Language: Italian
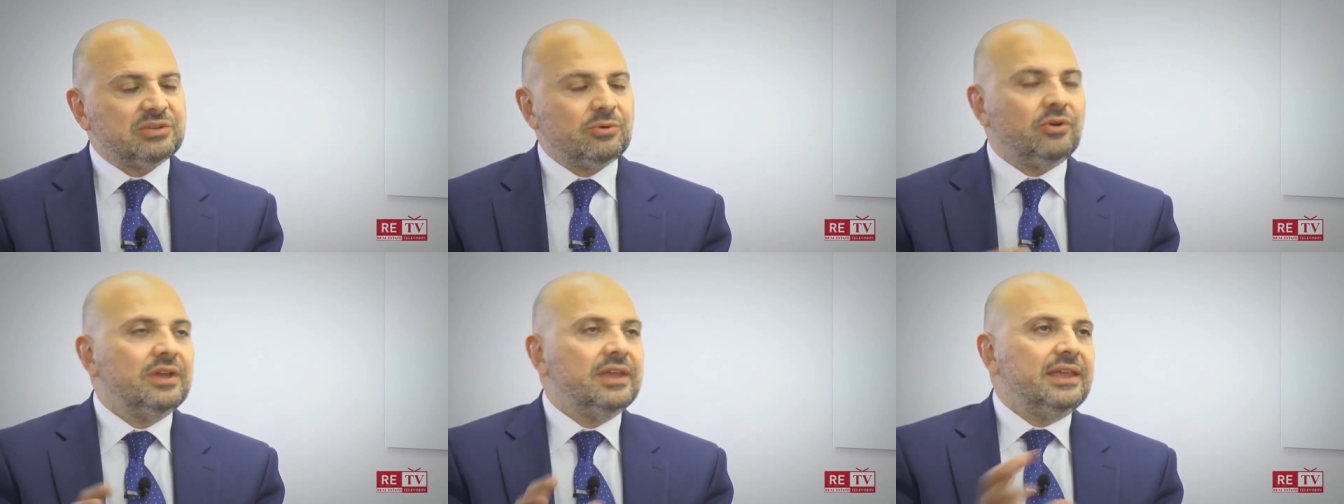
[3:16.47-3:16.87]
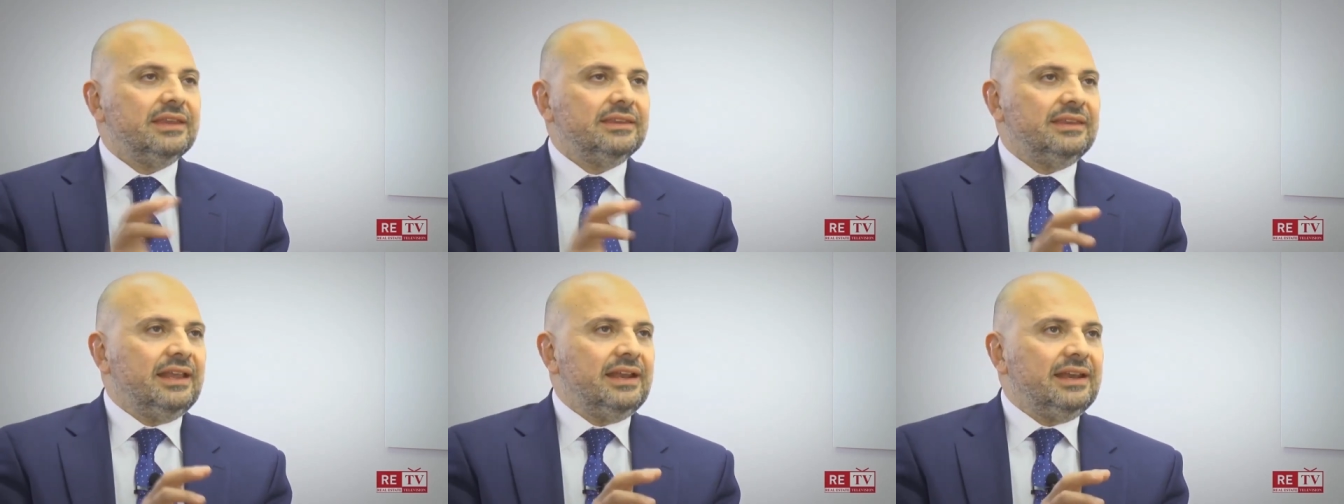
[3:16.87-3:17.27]
diciamo
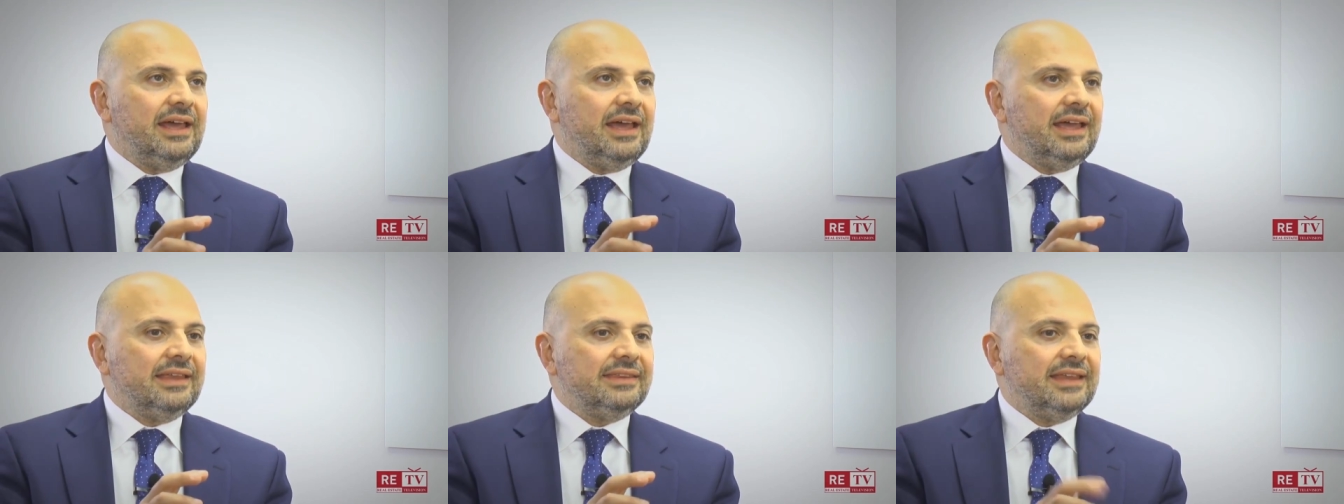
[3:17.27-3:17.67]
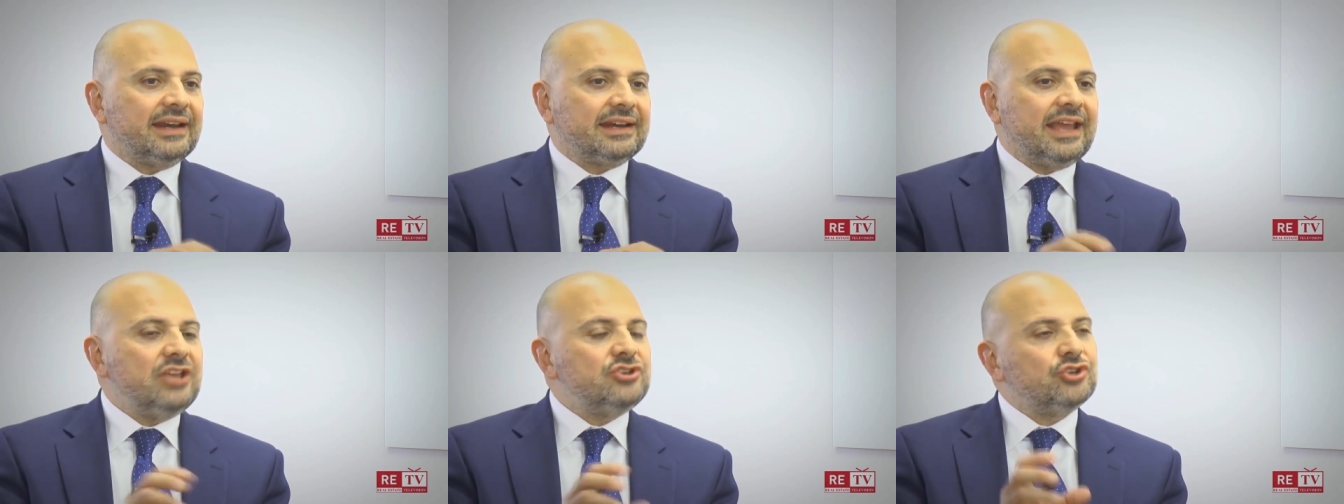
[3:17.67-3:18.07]
nel,
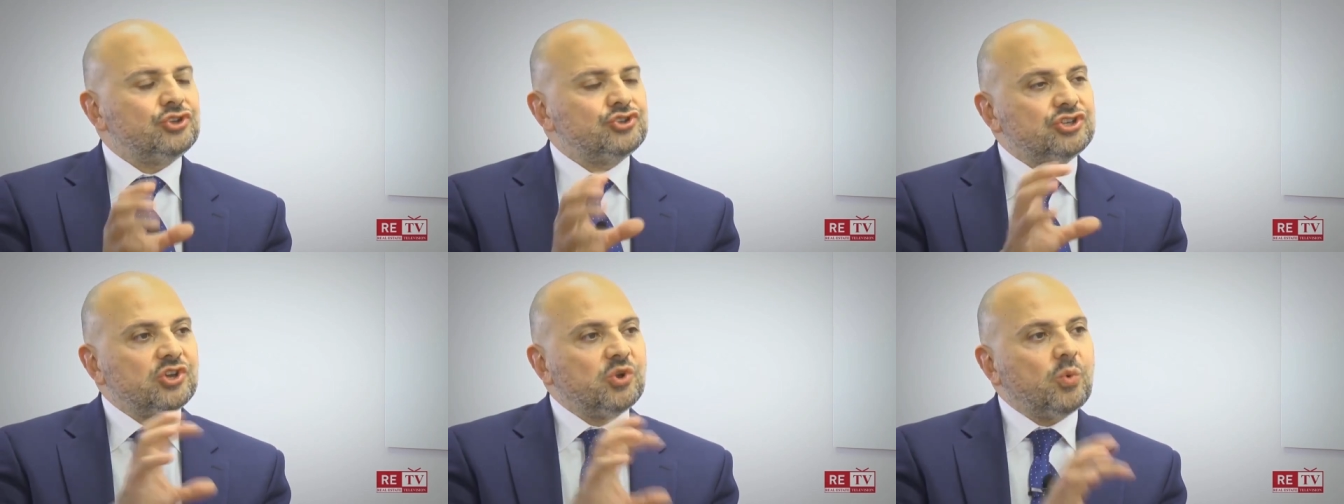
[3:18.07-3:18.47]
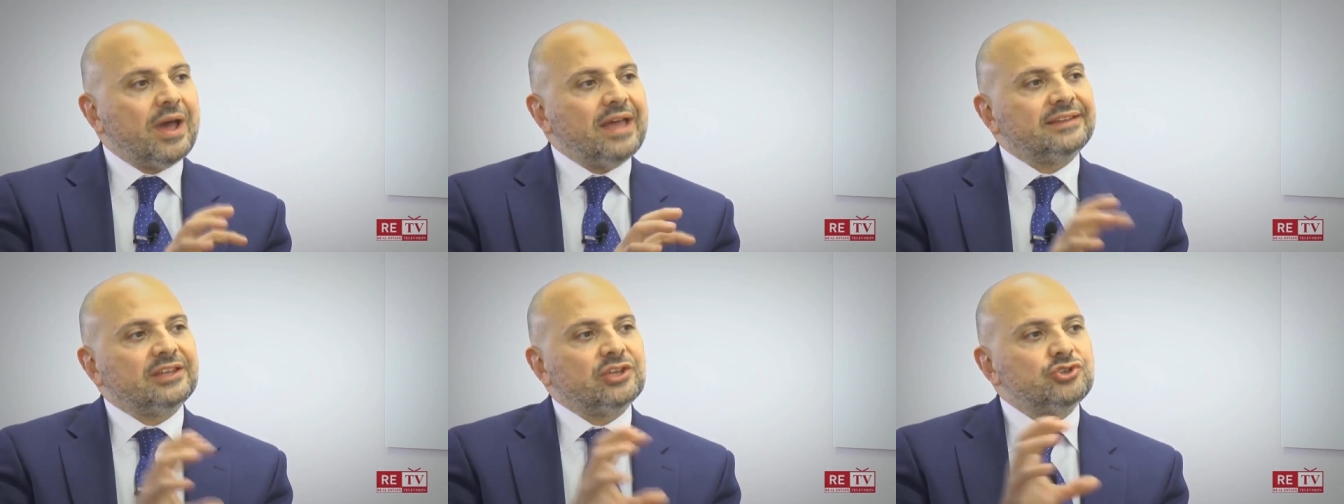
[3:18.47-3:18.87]
nel range
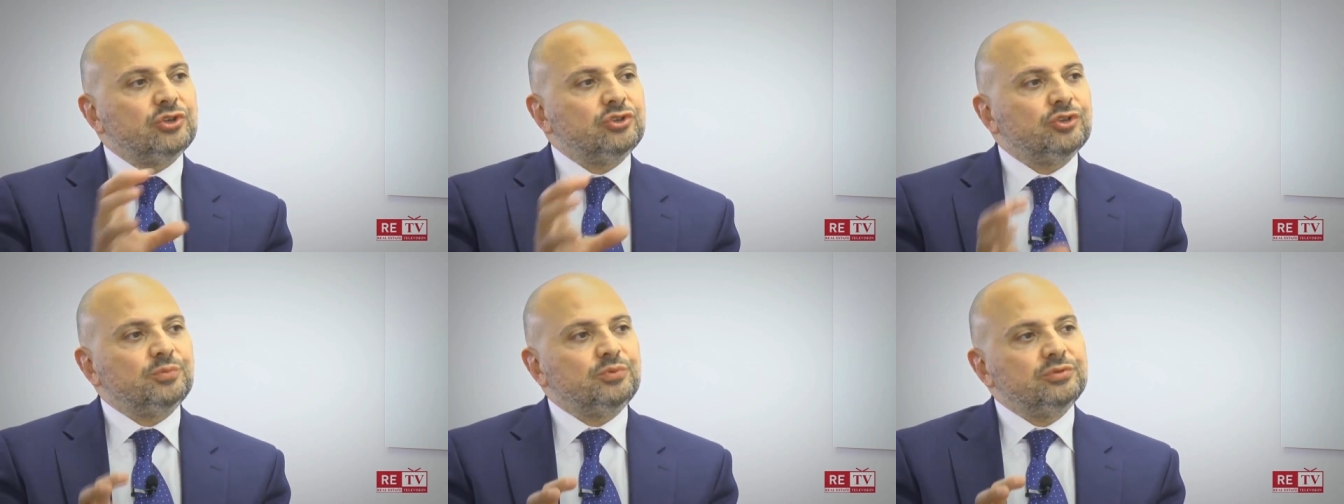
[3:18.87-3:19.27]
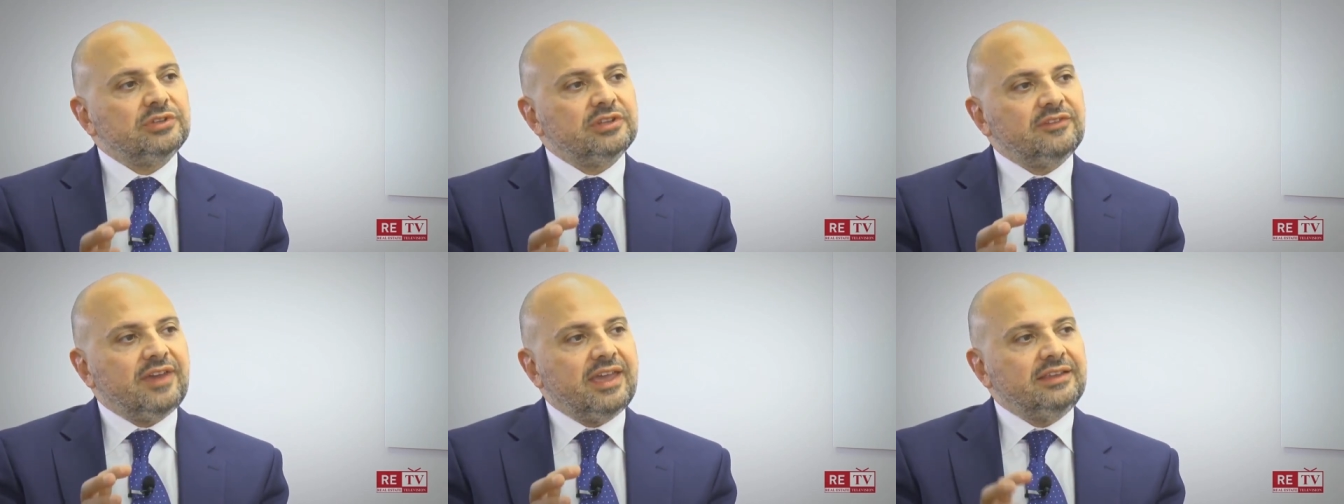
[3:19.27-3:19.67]
50-100
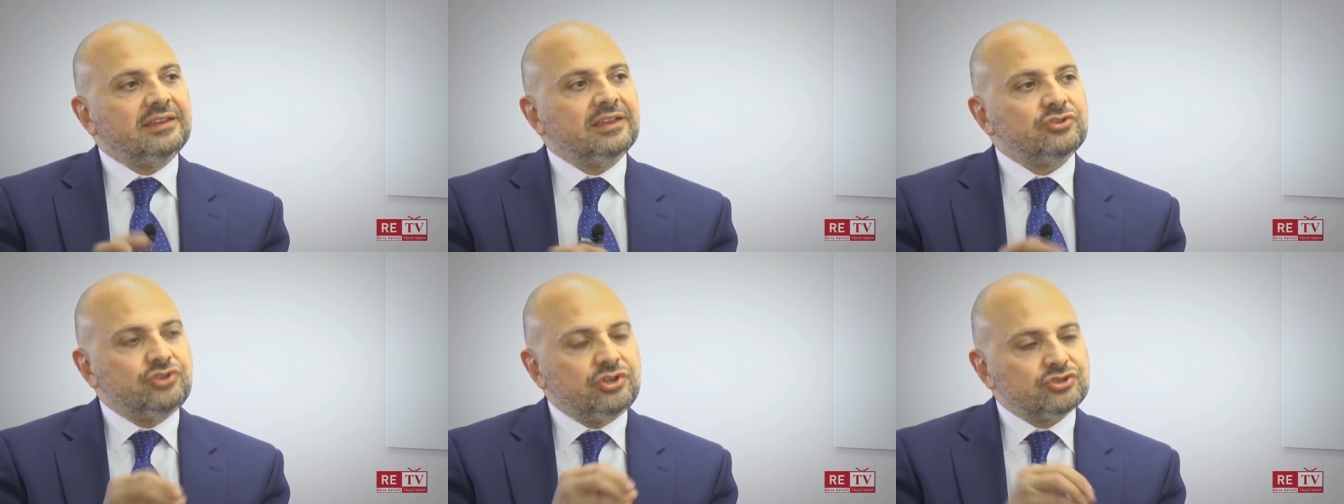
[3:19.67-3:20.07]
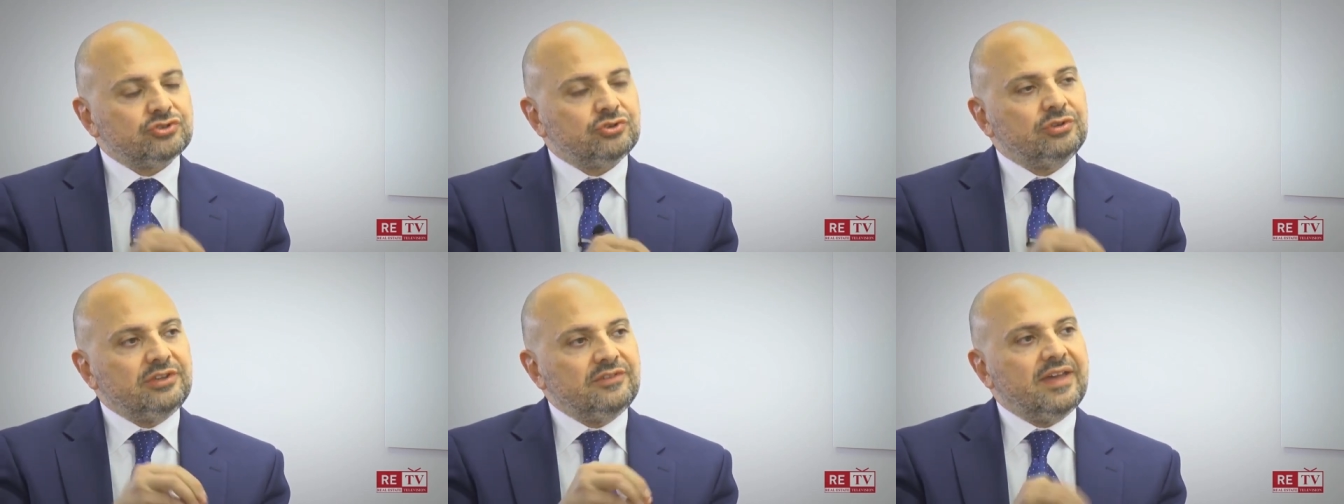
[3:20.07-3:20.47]
punti vendita ci
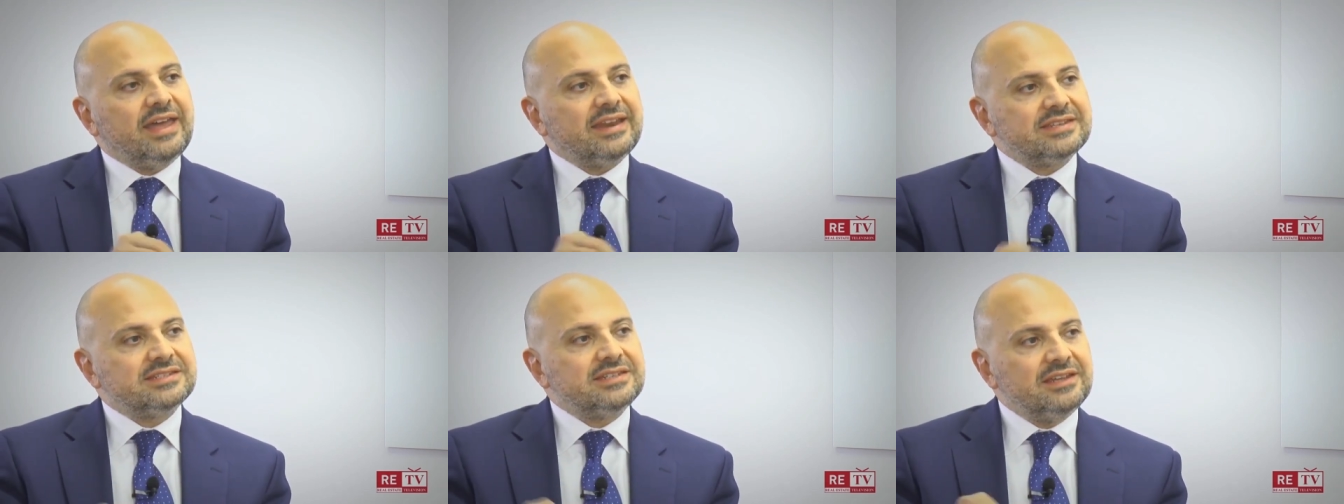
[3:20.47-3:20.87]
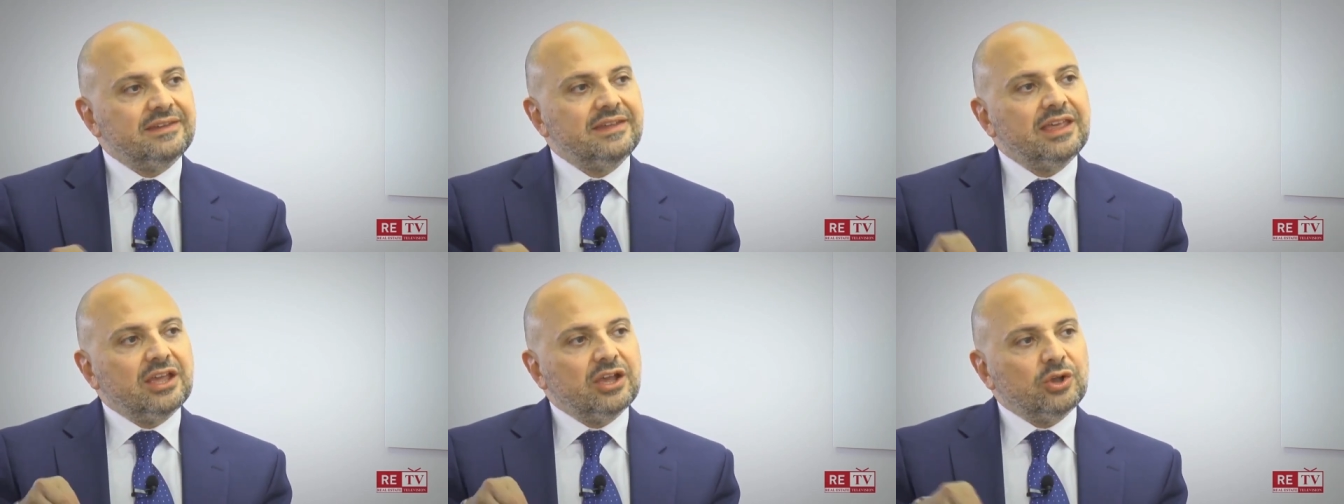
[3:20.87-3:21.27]
sono diversi